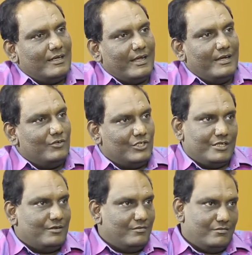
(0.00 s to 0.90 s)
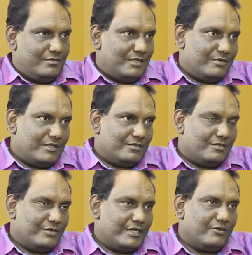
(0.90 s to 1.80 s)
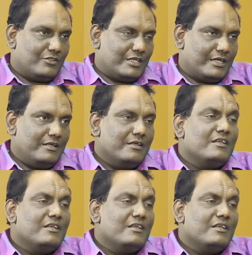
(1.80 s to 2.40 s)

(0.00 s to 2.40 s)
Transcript: ఆయన వచ్చారు జబర్దస్త్లోకి కొత్తగా